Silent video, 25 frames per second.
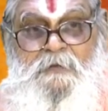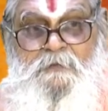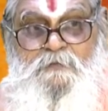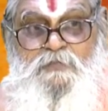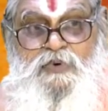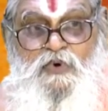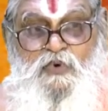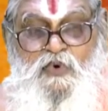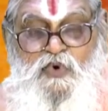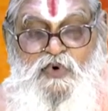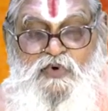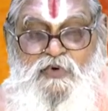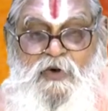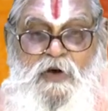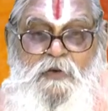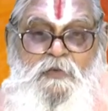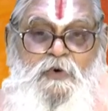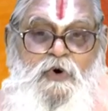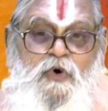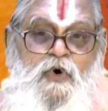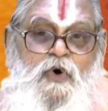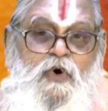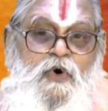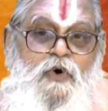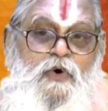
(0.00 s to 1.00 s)

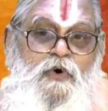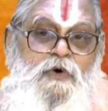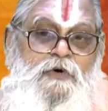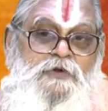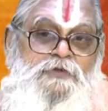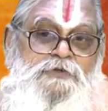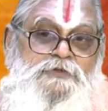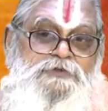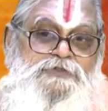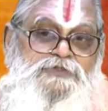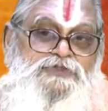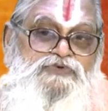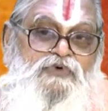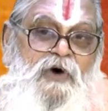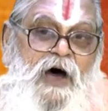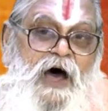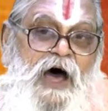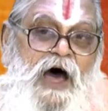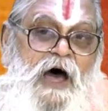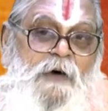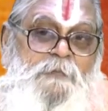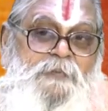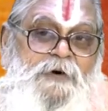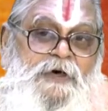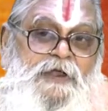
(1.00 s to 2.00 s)
పూర్వము
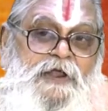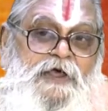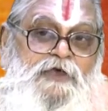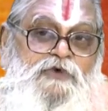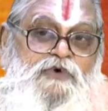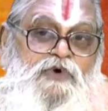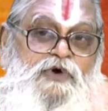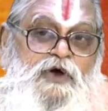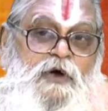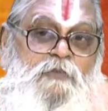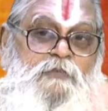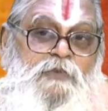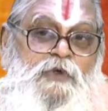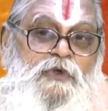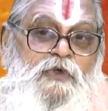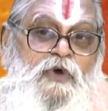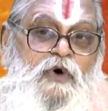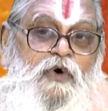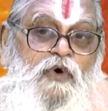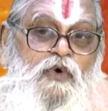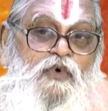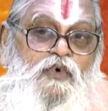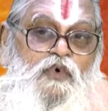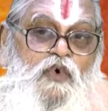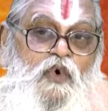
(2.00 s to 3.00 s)
ద్వాపర యుగములో
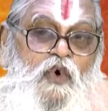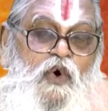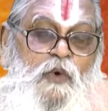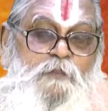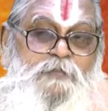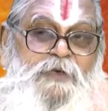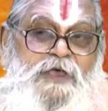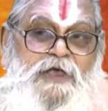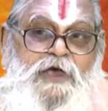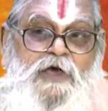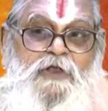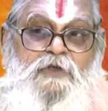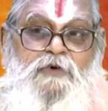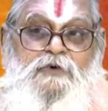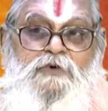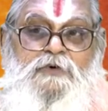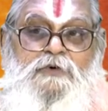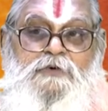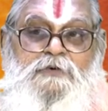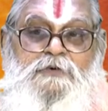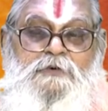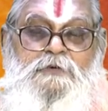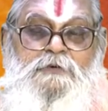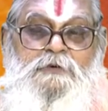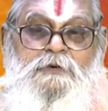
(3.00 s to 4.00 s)
గోపికలు
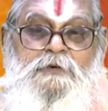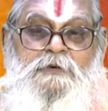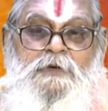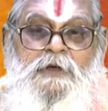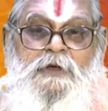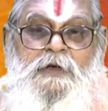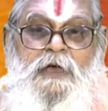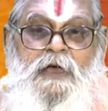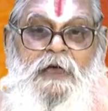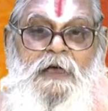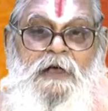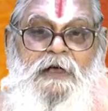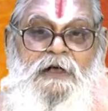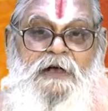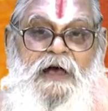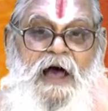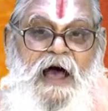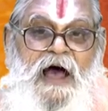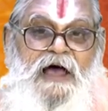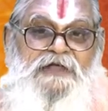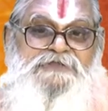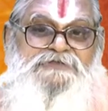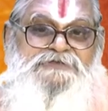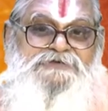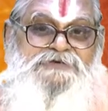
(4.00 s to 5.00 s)

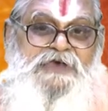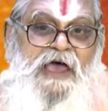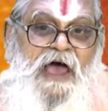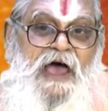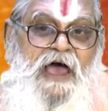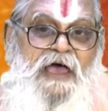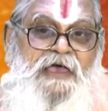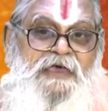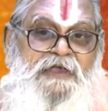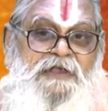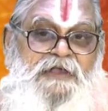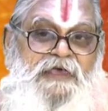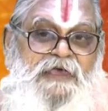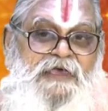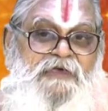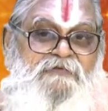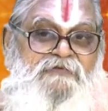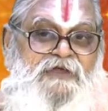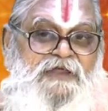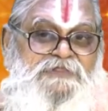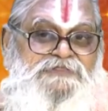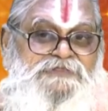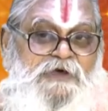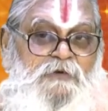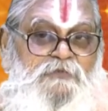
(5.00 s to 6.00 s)
కాక్షాయనీ
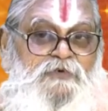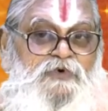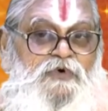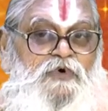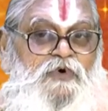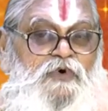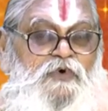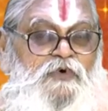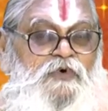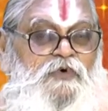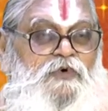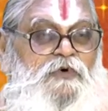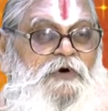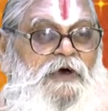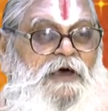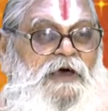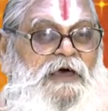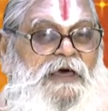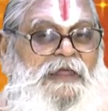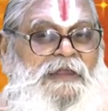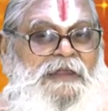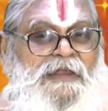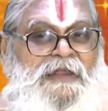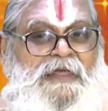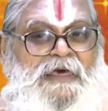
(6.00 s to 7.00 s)
వ్రతము
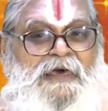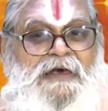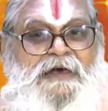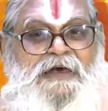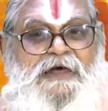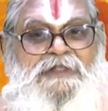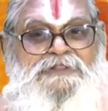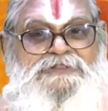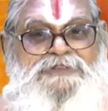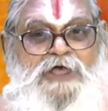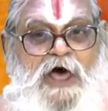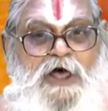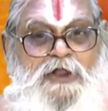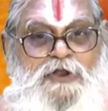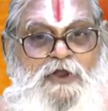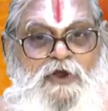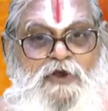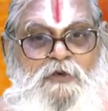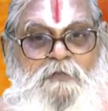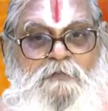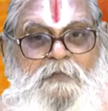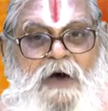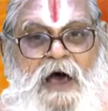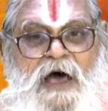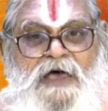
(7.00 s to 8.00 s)
లేక
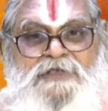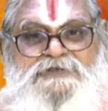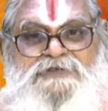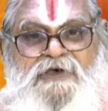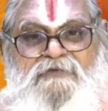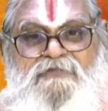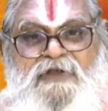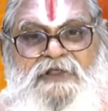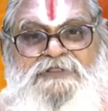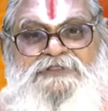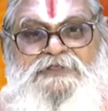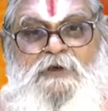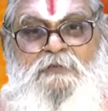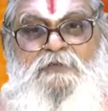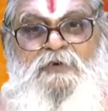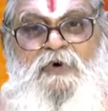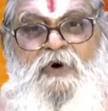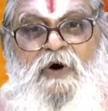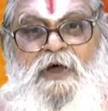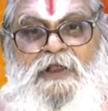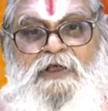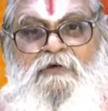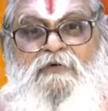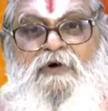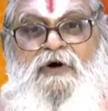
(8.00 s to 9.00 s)
ధనుర్మాస వ్రతము
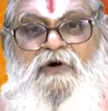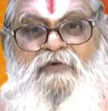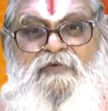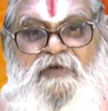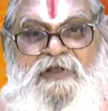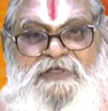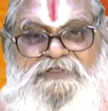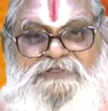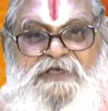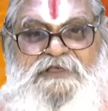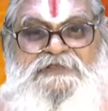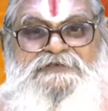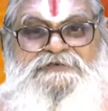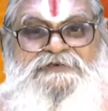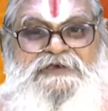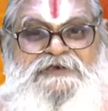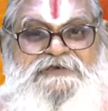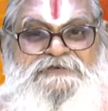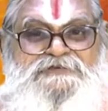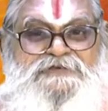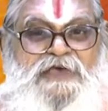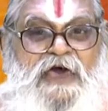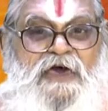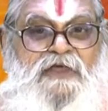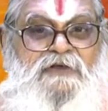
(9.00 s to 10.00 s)
అని ఒక వ్రతం
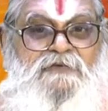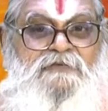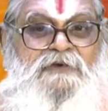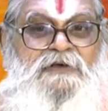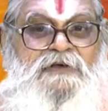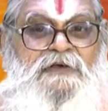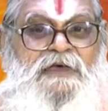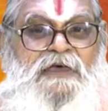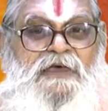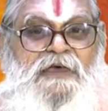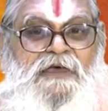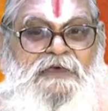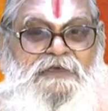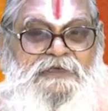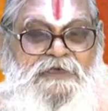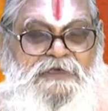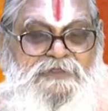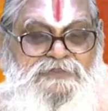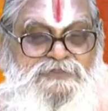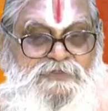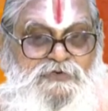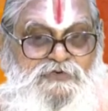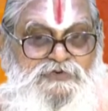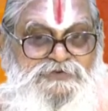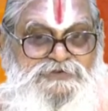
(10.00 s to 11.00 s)
చేశారు
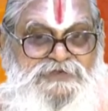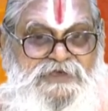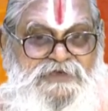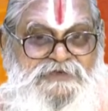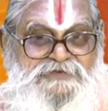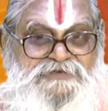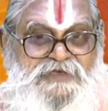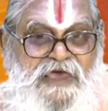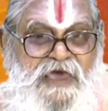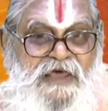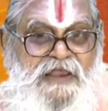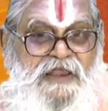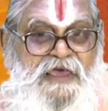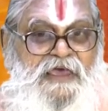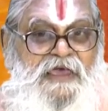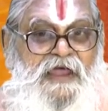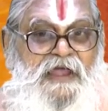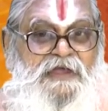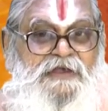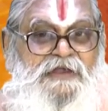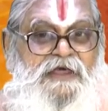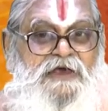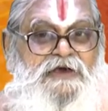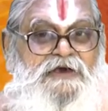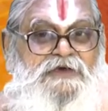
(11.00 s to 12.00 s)
ఎందుకు చేశారా
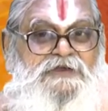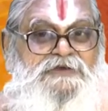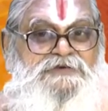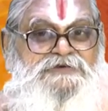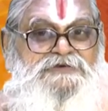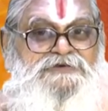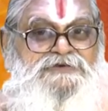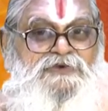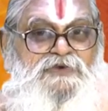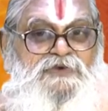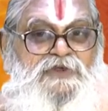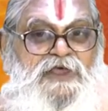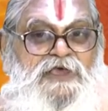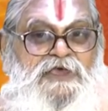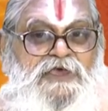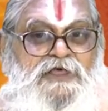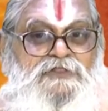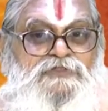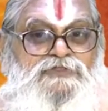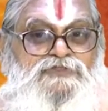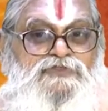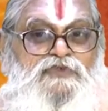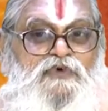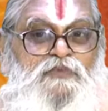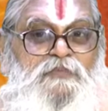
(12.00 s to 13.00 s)
అంటే కృష్ణుని
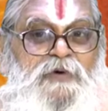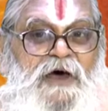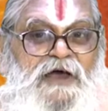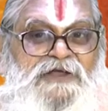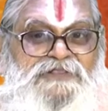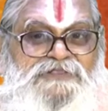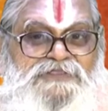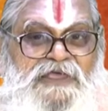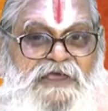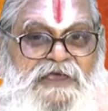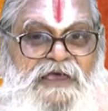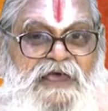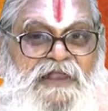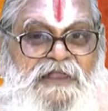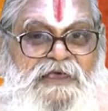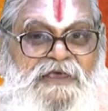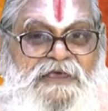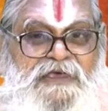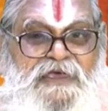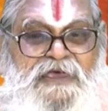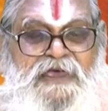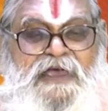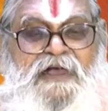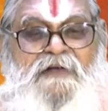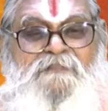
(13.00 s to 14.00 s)
ఎందు భక్తి
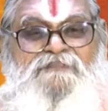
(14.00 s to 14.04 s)
కలిగి